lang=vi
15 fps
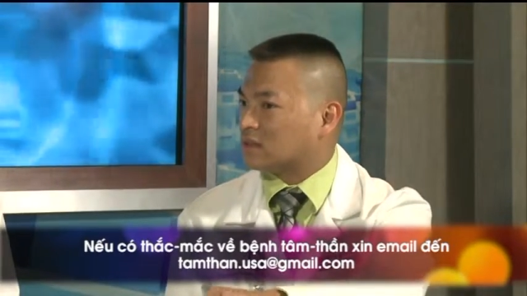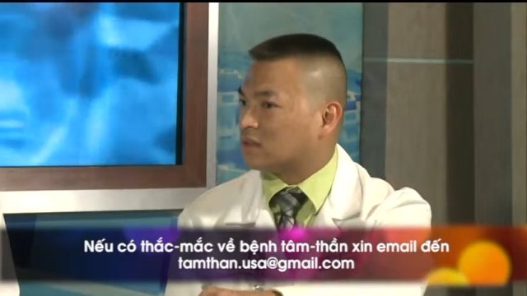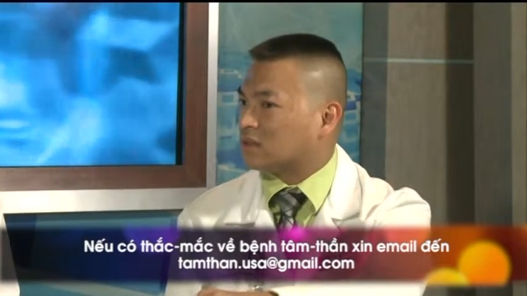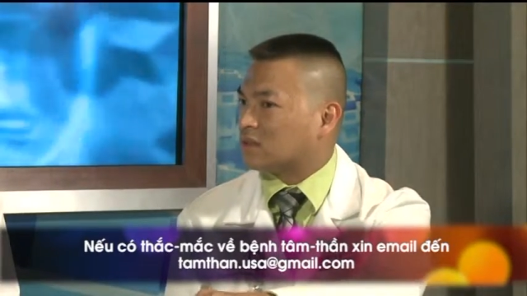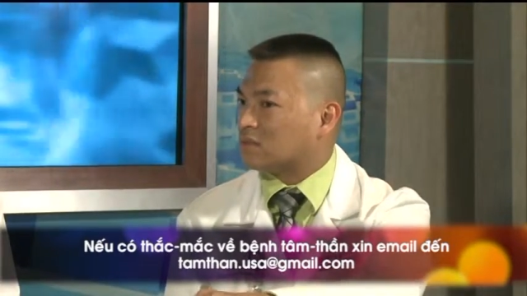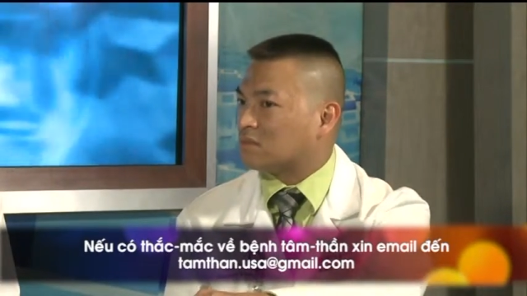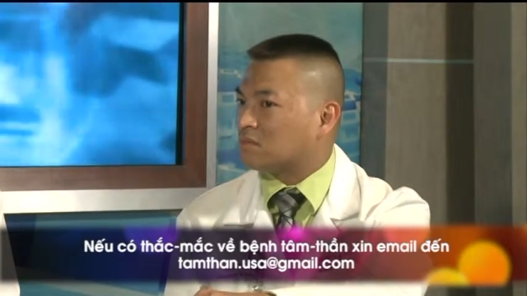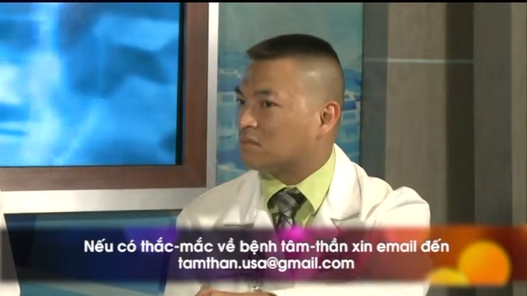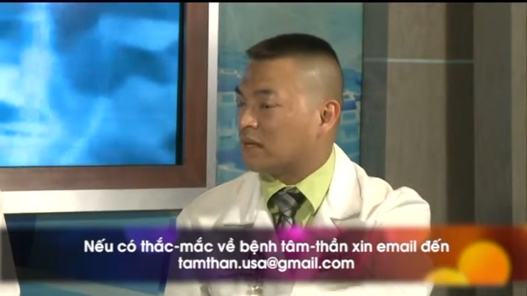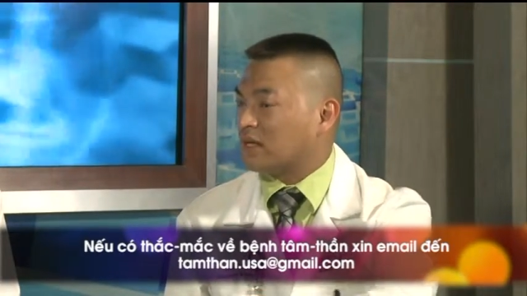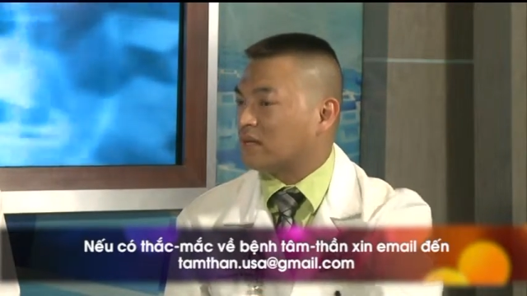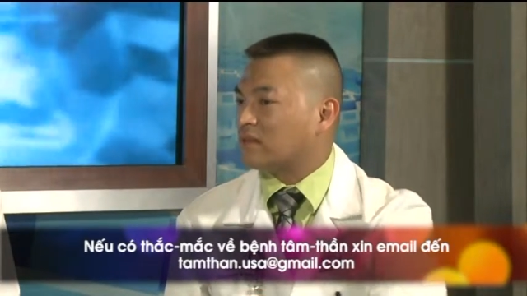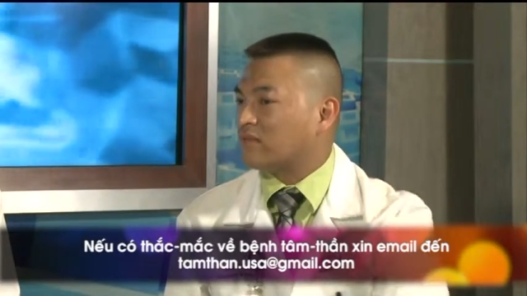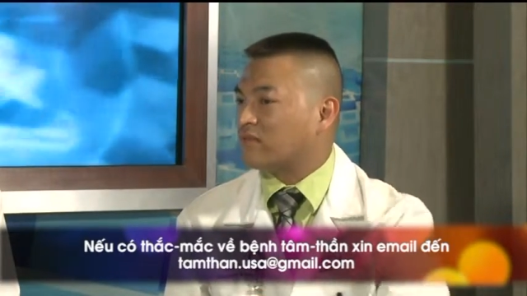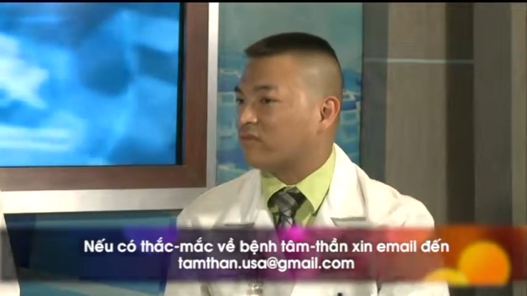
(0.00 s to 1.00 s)
thường
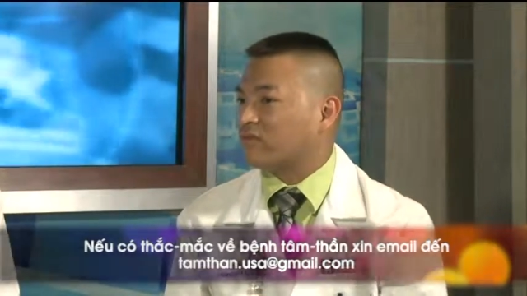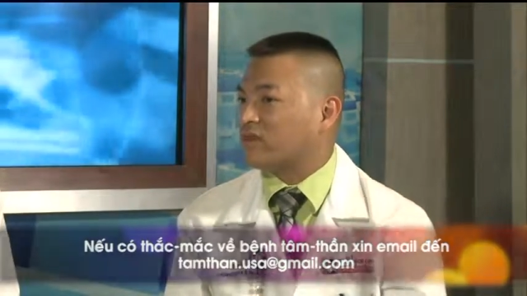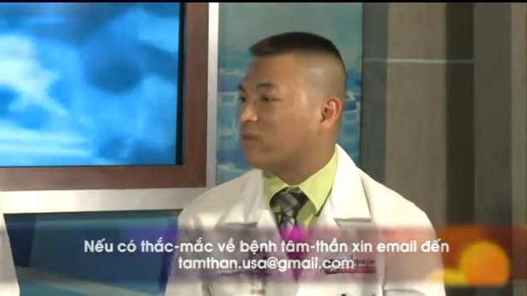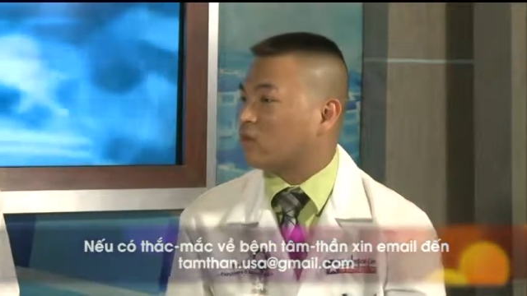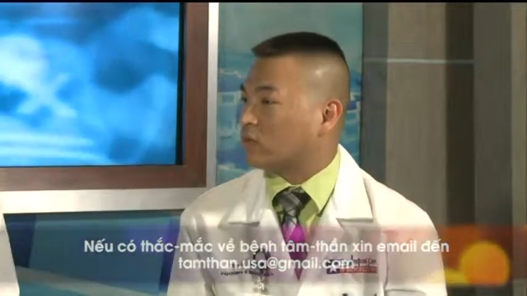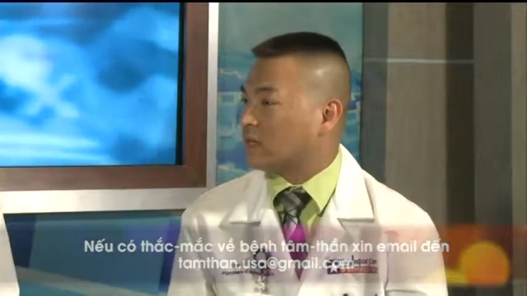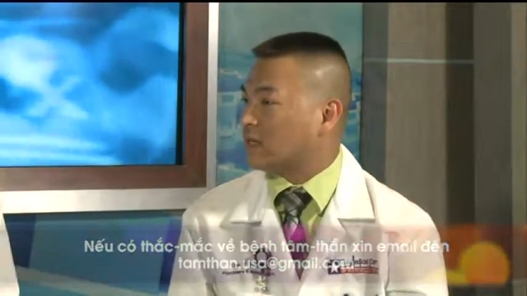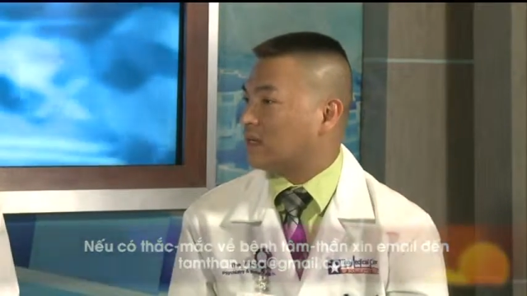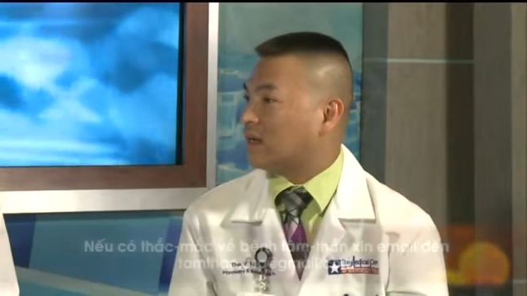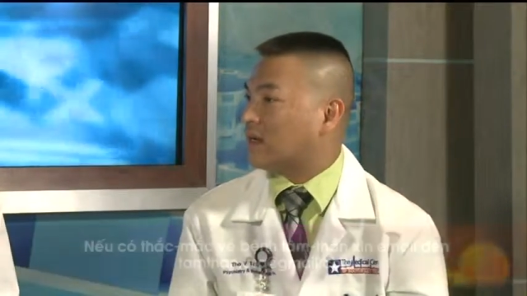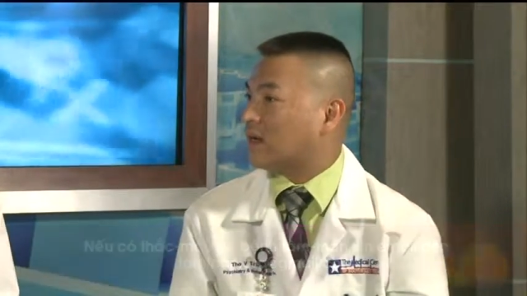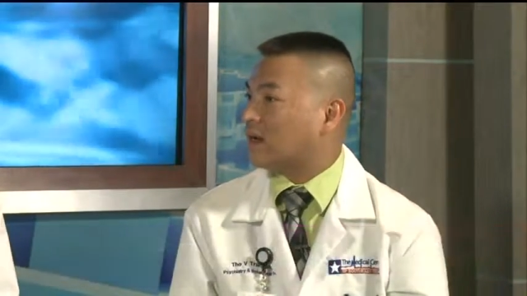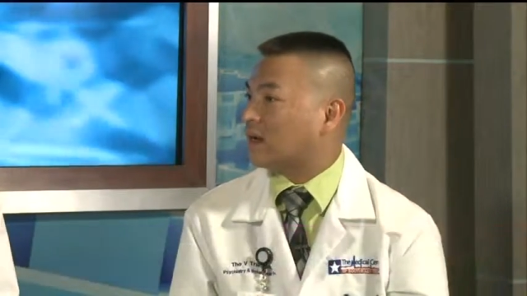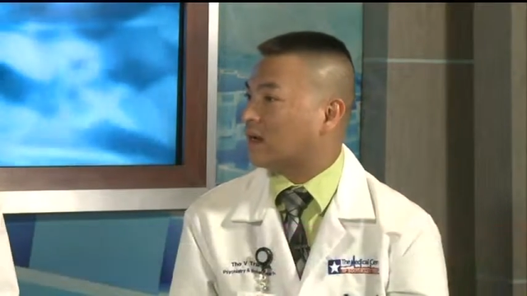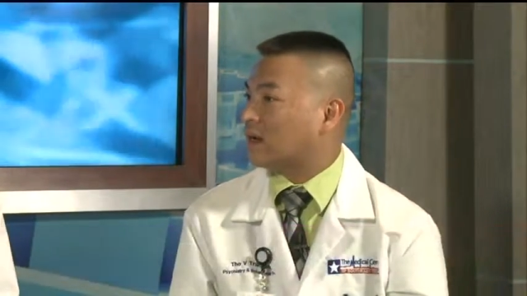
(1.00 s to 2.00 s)
bệnh, ví dụ đi
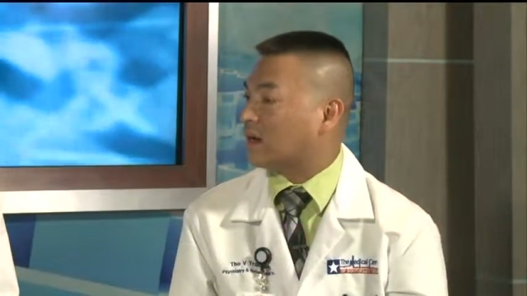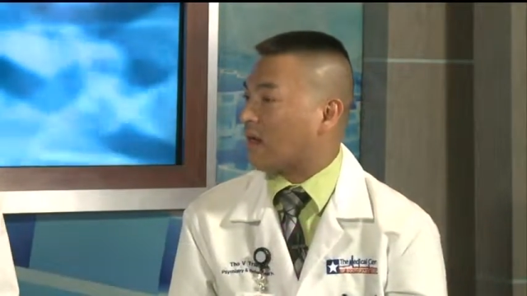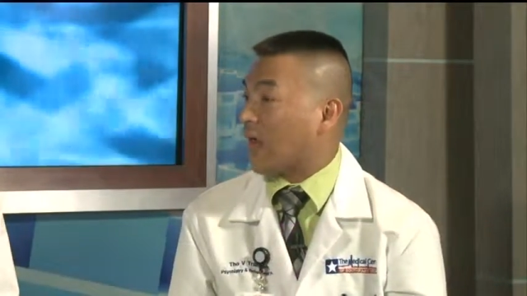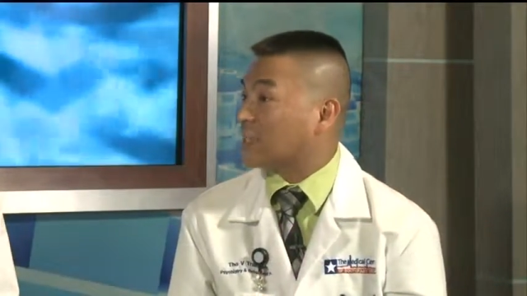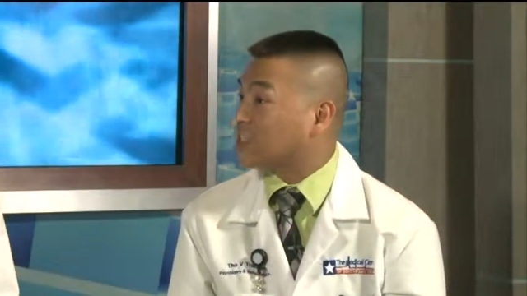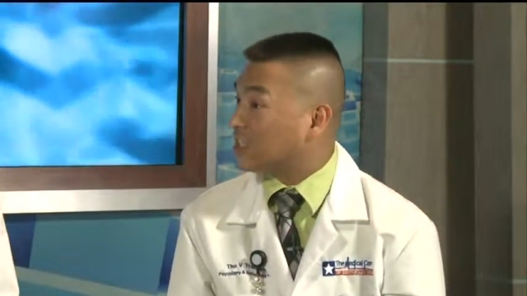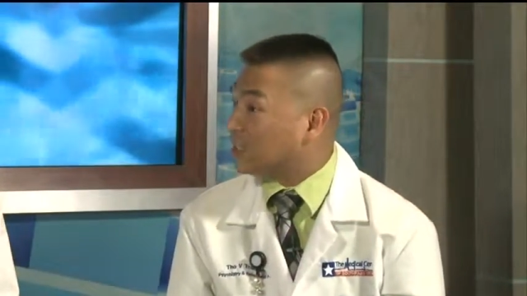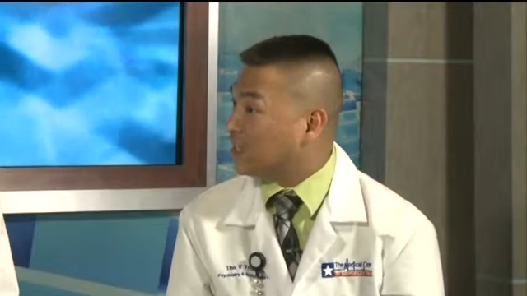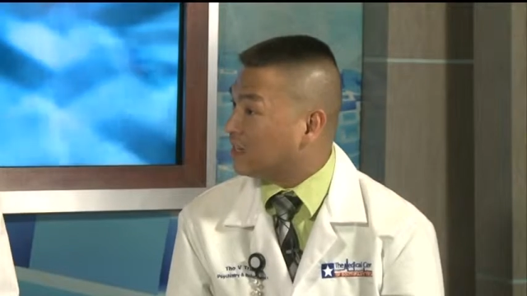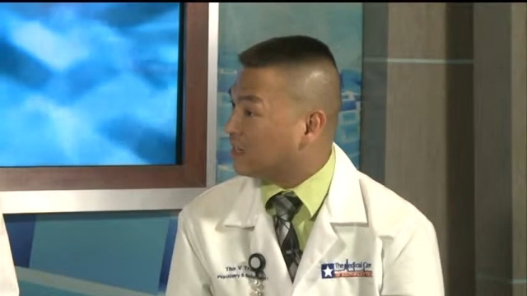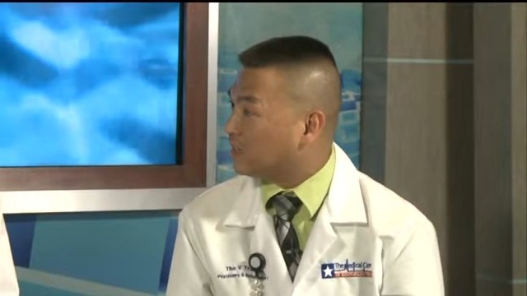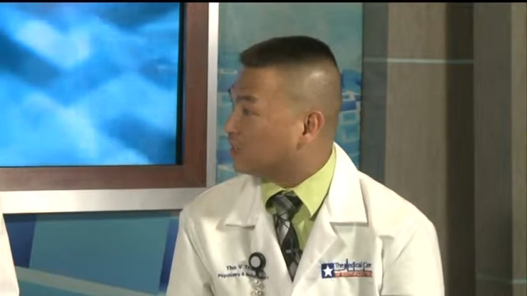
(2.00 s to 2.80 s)
là lãng trí.